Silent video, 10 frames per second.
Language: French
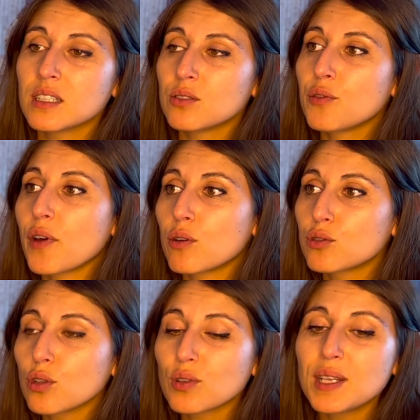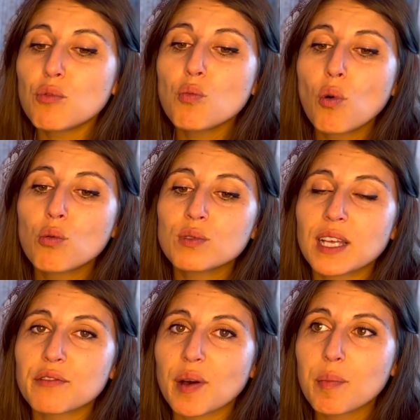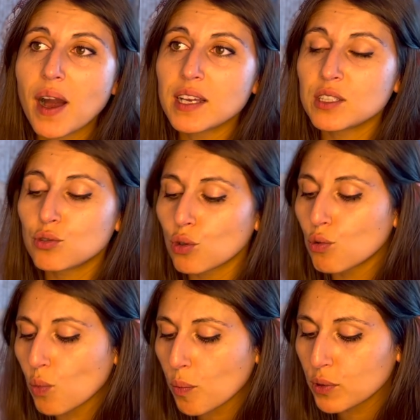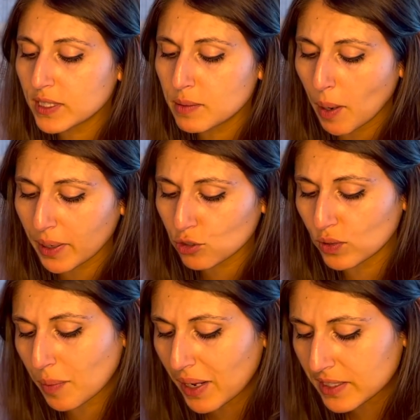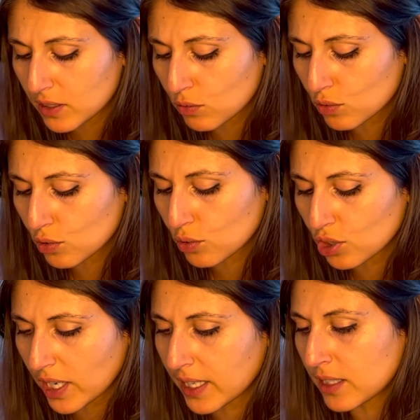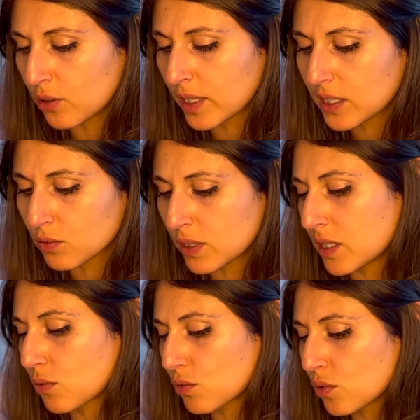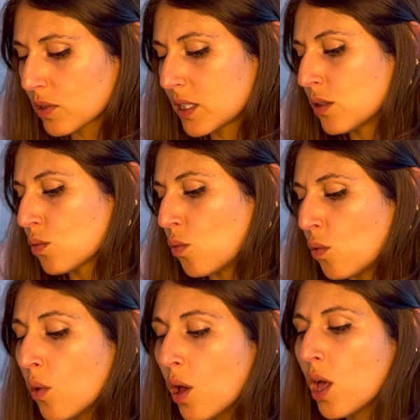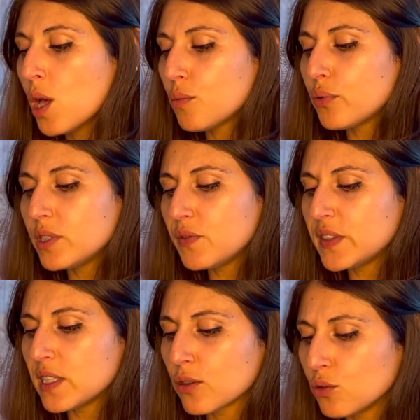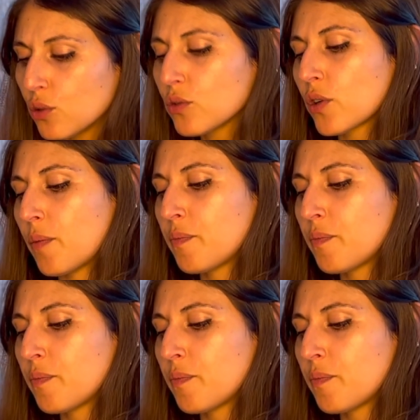de faire en sorte que les moments où ça ne va pas, ils durent le moins possible. Après, je connais pas les circonstances de chacun. Il y en a qui ont des circonstances qui sont plus difficiles que d'autres.